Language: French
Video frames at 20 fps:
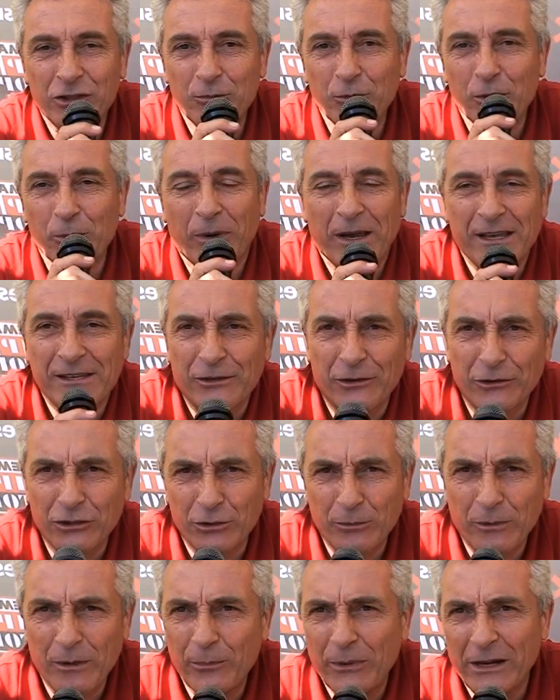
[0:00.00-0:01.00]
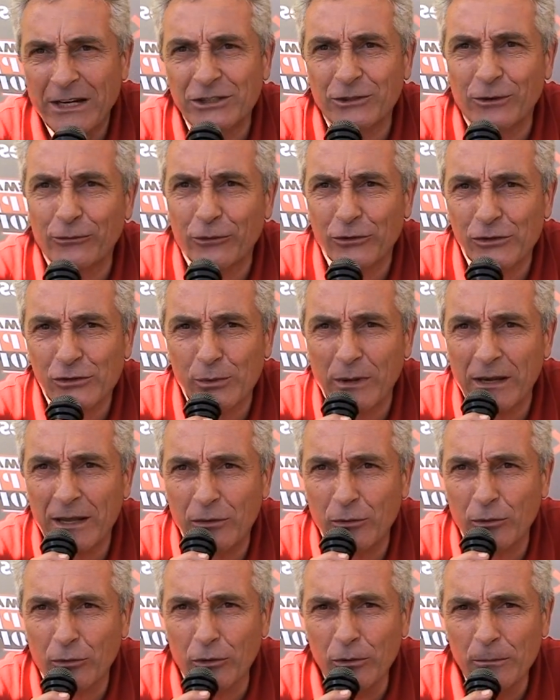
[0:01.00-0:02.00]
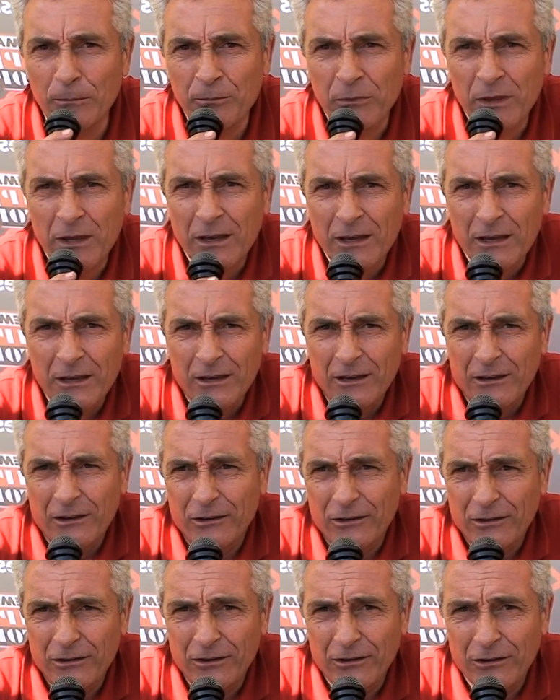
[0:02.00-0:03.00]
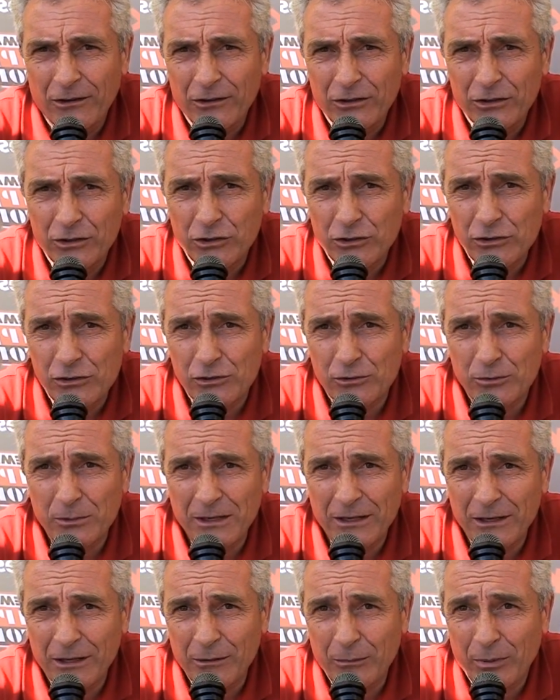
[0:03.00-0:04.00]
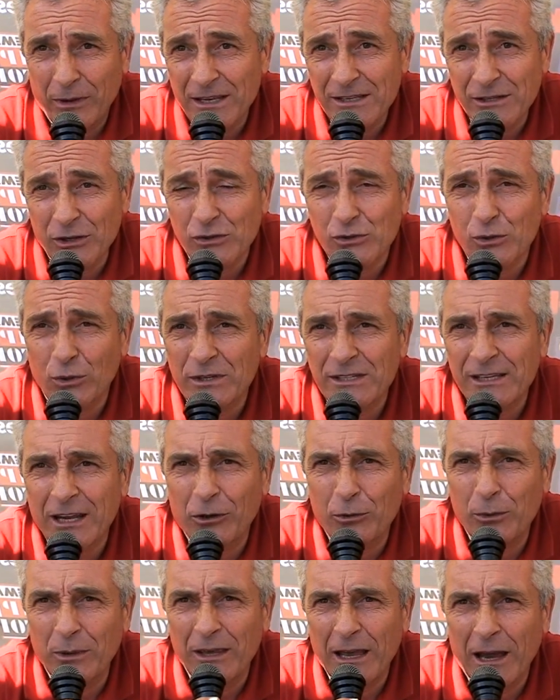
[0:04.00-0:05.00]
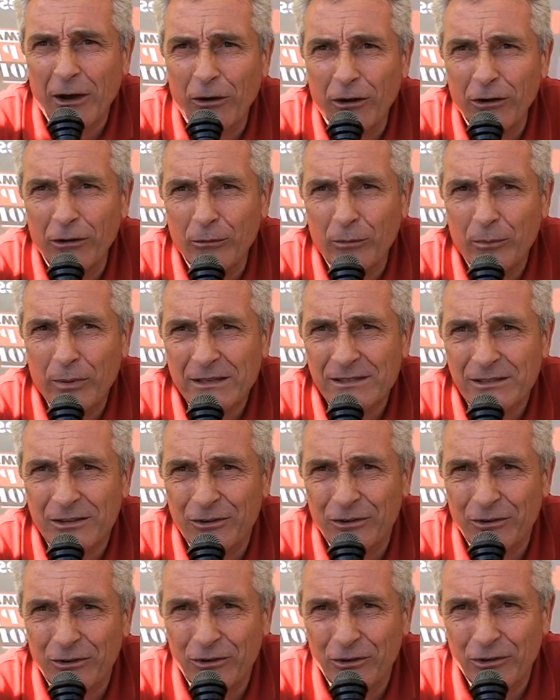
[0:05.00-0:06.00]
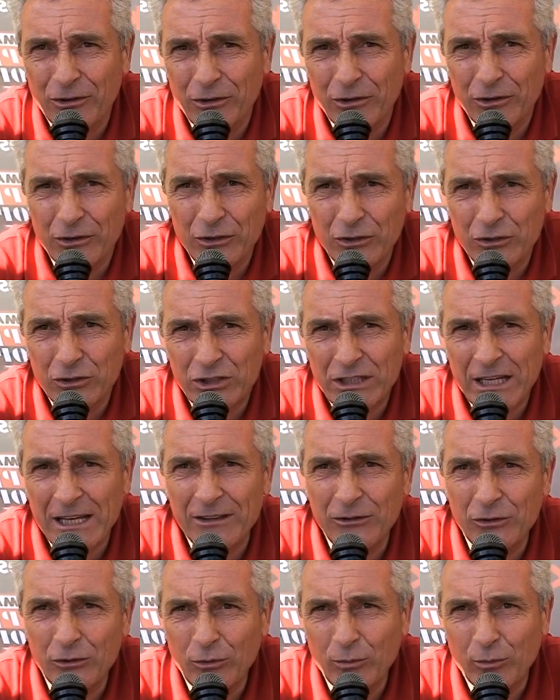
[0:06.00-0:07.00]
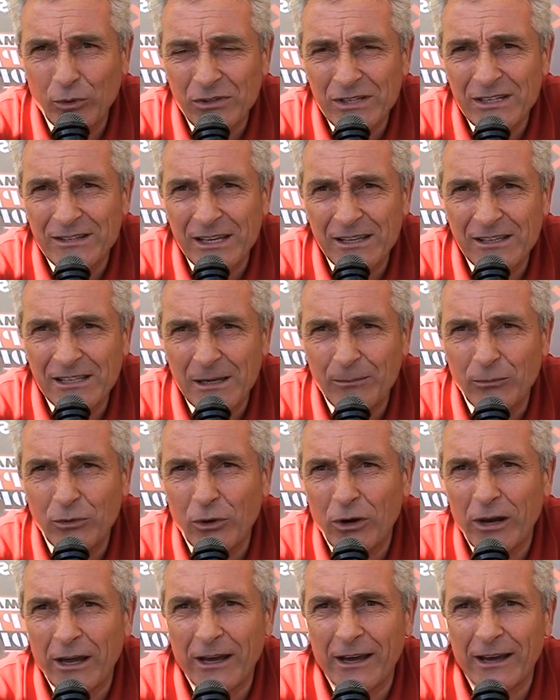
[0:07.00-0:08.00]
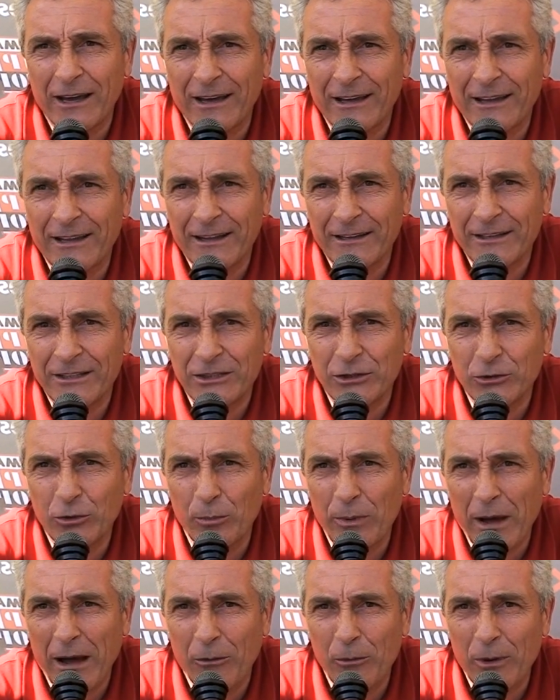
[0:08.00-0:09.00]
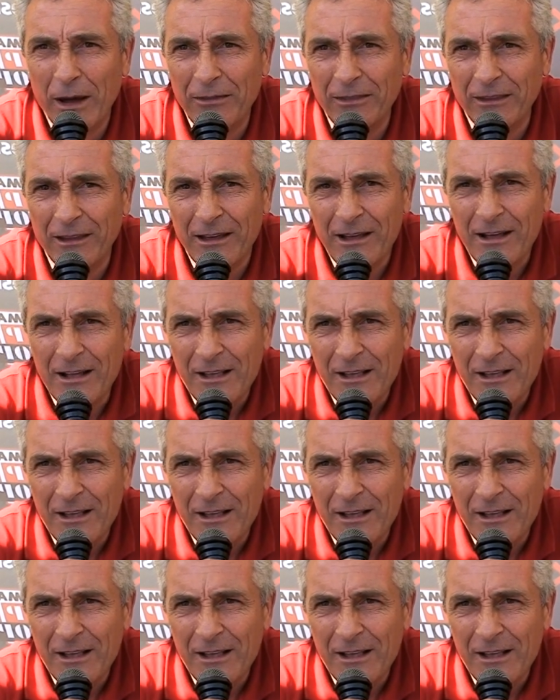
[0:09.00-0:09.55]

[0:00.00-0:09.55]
je me présente, je m'appelle Jean-François Lécureux. Euh, je suis présent sur le circuit Carole parce que j'aide une petite équipe de la Joe Barwan.